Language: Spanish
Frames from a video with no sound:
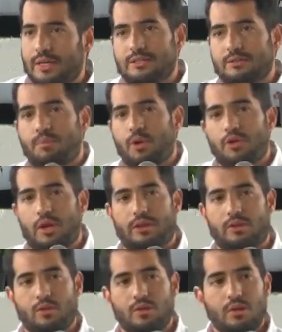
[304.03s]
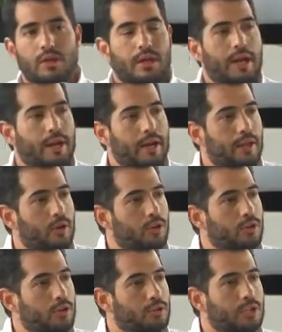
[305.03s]
un proyecto alrededor
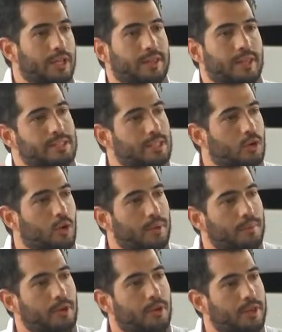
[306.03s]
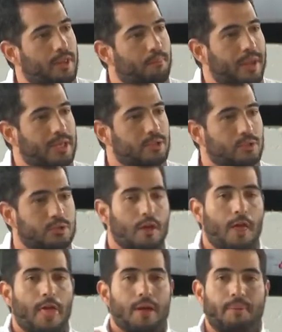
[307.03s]
de unos 35 mil millones de pesos
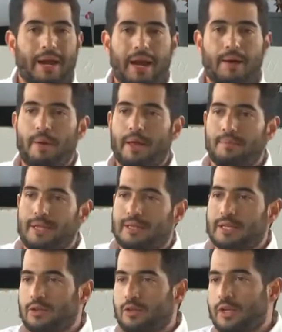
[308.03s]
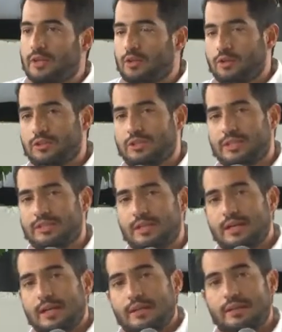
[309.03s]
para la pavimentación entonces
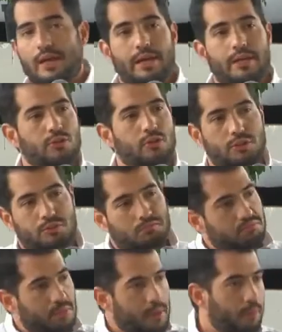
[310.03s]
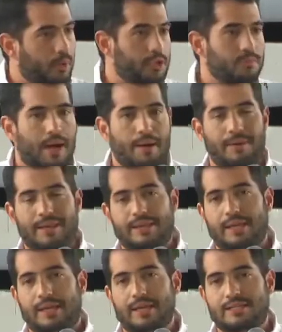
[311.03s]
de esos aproximadamente
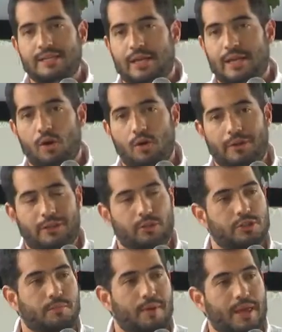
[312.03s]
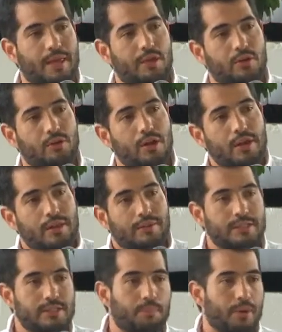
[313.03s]
15 kilómetros y medio
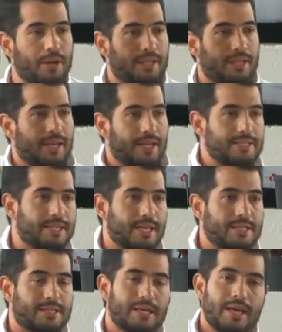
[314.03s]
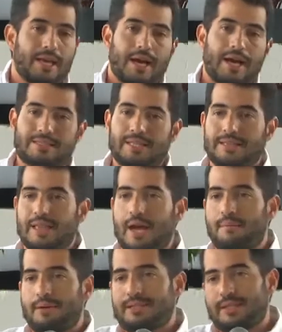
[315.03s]
desde Puente Iglesias hasta
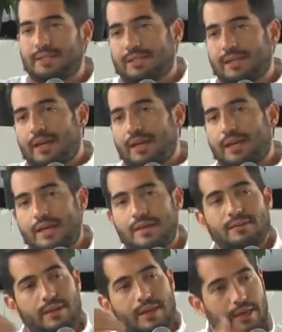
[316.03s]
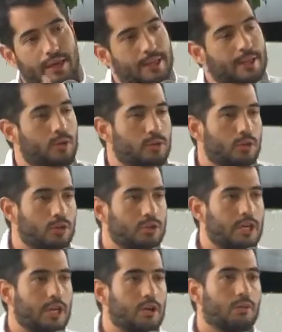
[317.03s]
Támesis y eh, los dos
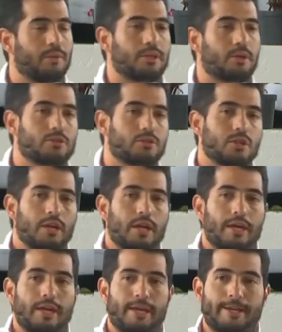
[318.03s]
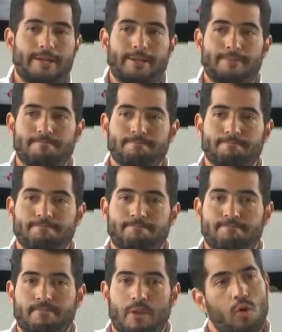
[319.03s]
kilómetros eh, mm,
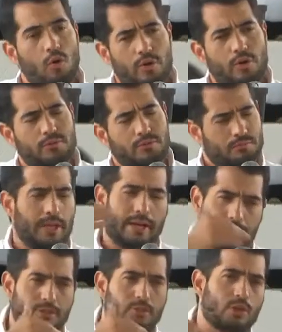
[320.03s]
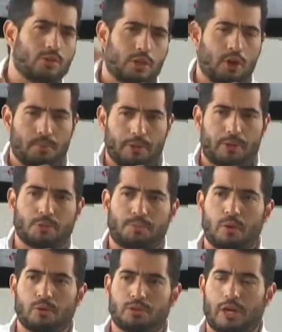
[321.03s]
o, mm, el resto de los kilómetros para
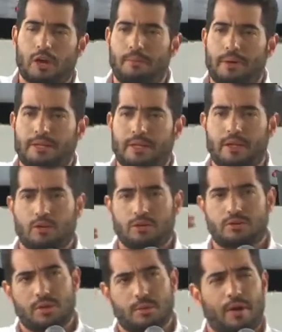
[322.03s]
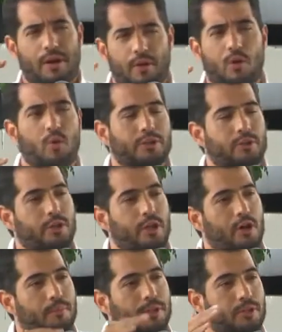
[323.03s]
ajustar los 22, estamos hablando de 4
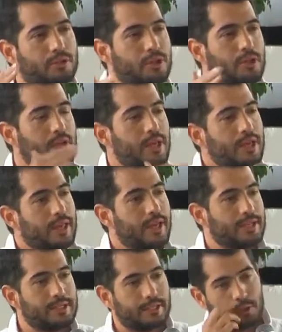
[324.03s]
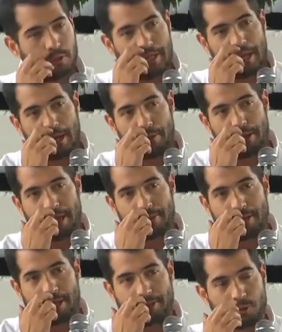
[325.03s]
kilómetros en el sector de la Lorena
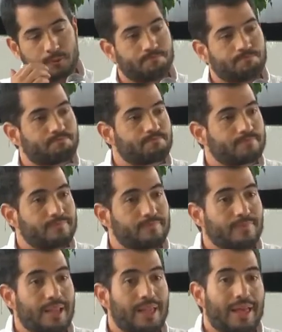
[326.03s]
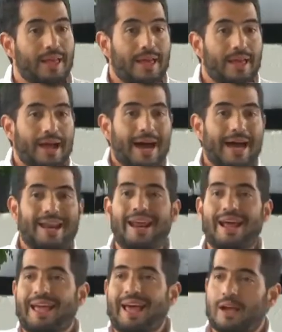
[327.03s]
Maratón.
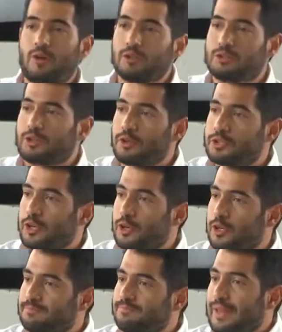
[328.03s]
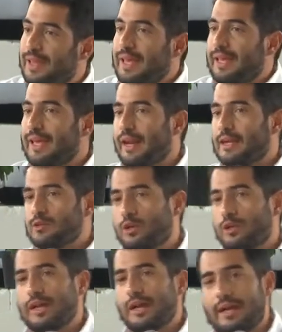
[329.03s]
Arranca la construcción y
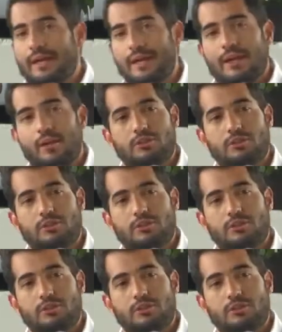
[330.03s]
resulta que los